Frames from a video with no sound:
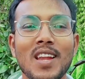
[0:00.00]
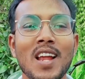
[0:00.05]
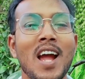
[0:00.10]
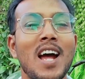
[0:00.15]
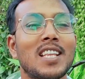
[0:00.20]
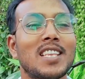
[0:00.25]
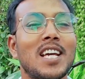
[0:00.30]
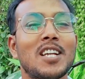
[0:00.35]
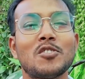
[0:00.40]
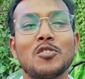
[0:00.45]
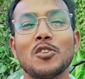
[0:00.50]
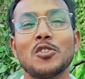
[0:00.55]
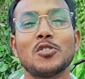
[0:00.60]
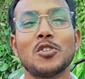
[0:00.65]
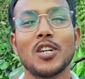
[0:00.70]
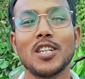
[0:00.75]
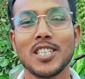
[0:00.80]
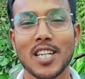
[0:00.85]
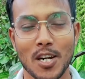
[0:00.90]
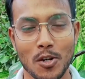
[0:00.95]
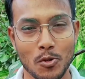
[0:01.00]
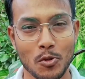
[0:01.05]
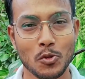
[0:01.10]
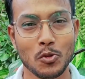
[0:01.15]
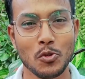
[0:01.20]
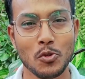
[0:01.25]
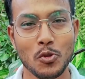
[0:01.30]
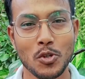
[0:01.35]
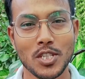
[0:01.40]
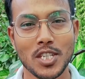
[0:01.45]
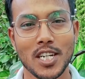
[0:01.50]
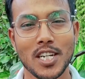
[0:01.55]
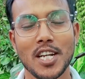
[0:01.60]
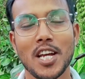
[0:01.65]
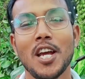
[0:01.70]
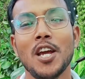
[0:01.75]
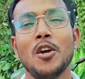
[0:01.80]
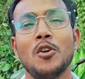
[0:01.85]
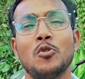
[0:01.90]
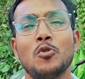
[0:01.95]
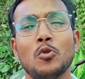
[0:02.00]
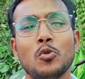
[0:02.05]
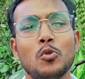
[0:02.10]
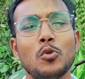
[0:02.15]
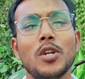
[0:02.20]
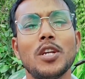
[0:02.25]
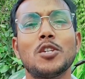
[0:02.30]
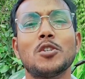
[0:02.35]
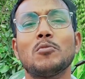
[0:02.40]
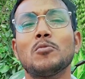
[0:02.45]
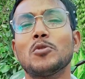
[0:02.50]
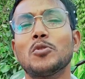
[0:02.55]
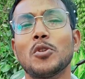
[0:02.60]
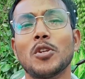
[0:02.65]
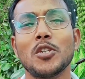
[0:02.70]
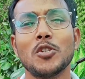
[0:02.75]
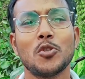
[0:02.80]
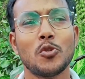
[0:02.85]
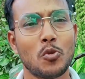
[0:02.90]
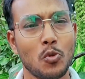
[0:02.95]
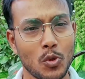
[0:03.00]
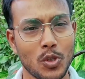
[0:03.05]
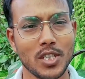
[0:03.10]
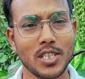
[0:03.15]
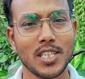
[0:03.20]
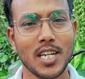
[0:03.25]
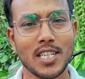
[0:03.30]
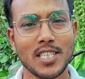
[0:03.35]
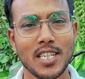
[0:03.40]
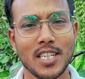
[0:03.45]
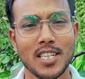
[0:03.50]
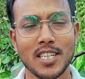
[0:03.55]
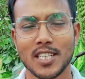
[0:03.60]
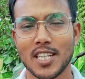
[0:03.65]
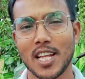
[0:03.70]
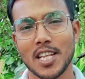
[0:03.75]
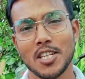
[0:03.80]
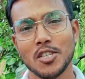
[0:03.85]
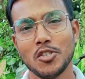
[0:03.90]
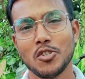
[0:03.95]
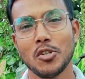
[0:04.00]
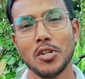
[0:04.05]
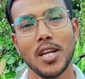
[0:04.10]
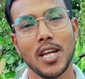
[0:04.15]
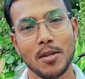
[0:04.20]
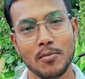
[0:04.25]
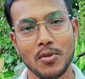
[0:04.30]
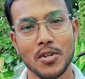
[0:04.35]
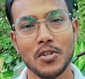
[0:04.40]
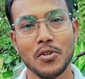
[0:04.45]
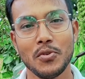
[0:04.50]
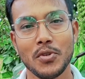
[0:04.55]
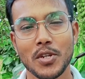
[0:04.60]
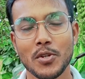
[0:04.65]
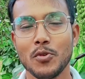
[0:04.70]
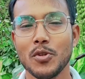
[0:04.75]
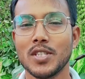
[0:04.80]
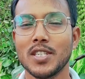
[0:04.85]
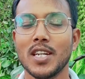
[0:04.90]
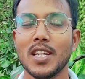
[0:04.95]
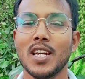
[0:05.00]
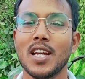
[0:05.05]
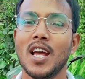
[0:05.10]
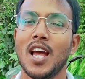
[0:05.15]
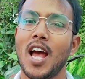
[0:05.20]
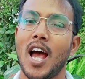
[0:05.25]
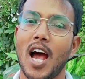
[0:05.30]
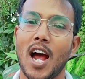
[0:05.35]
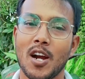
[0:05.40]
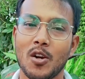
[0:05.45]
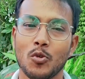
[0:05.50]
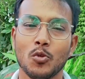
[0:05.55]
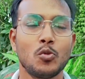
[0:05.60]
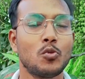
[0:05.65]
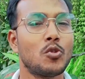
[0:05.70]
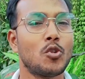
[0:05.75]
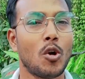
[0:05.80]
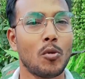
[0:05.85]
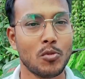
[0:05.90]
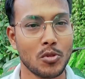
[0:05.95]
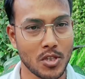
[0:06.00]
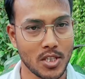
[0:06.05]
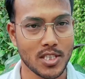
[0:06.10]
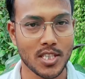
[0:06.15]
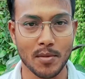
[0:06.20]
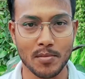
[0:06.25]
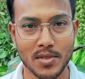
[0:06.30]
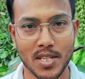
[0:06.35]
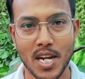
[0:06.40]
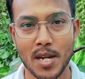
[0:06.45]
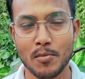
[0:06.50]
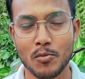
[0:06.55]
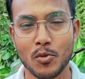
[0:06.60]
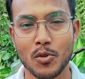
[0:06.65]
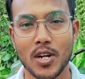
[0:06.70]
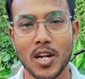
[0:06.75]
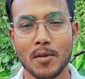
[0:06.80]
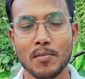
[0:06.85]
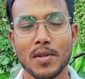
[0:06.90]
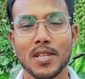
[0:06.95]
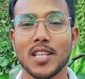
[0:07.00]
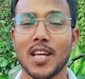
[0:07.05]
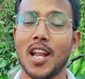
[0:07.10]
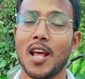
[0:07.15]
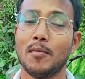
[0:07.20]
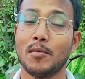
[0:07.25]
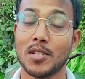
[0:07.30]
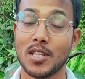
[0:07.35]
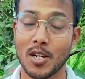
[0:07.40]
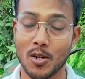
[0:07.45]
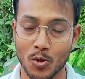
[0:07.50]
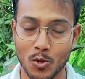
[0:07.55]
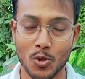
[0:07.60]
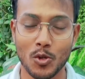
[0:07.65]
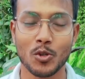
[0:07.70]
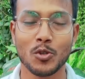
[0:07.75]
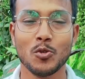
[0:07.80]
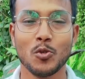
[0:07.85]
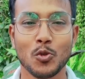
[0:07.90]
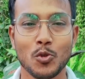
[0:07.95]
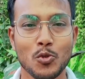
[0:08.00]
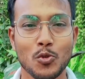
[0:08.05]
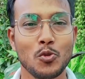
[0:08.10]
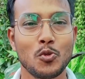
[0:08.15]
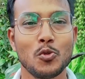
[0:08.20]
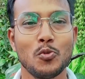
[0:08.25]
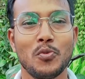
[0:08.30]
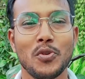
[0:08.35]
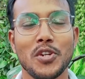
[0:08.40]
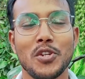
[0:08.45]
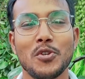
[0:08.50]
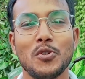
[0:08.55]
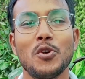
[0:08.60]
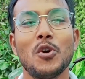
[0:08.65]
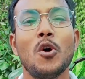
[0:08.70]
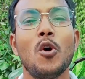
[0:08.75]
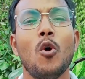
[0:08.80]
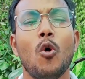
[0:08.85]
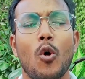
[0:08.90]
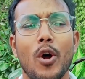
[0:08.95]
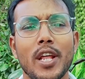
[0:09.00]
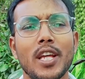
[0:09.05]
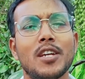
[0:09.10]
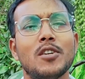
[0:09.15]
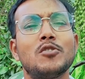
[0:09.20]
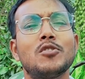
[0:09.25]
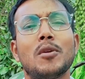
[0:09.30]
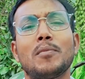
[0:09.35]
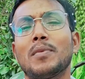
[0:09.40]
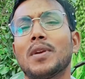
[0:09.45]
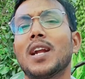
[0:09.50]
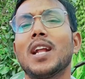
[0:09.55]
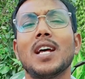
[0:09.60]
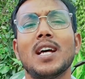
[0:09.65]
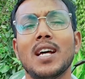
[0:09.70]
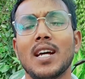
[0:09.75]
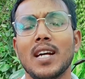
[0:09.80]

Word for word: আর তার সঙ্গে সঙ্গে যারা নতুন রয়েছেন নতুন এই সমস্ত কিছু করতে চাইছেন তাদের জন্য এই ভিডিওটি রয়েছে আর নতুনটা অবশ্যই সাবস্ক্রাইব করে রাখবেন তাহলে আমাদের নতুন নতুন ভিডিও অনেক কিছু আপনারা